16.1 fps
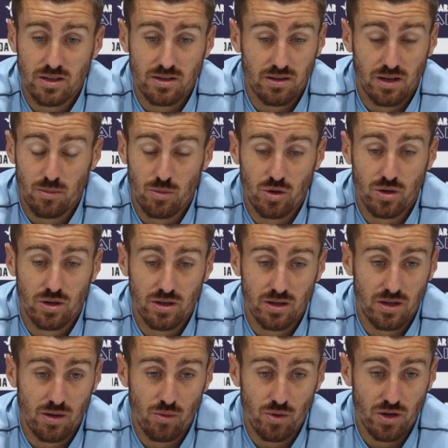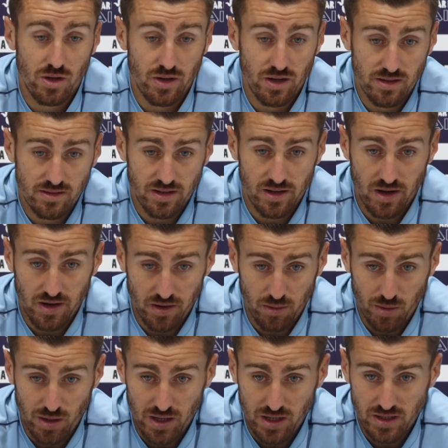tenemos que, bueno, analizar al
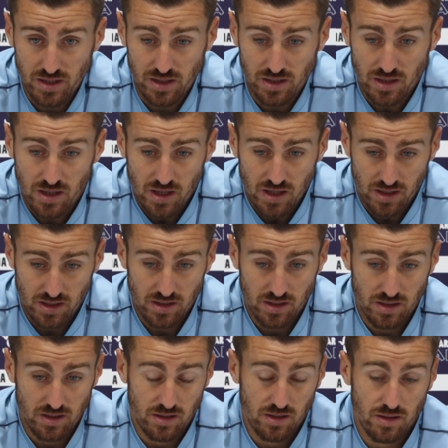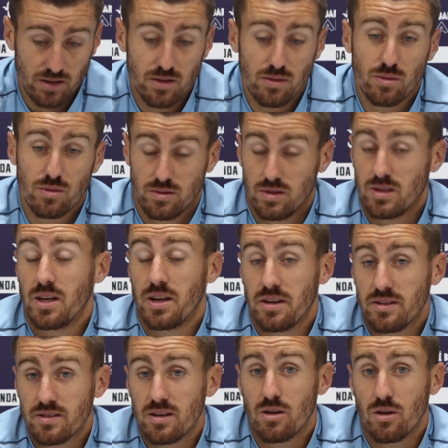rival y, y,
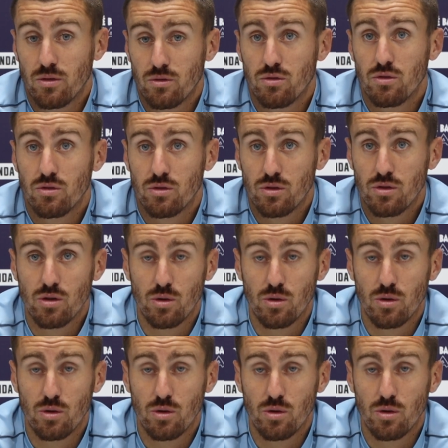analizarlo nosotros, ¿no?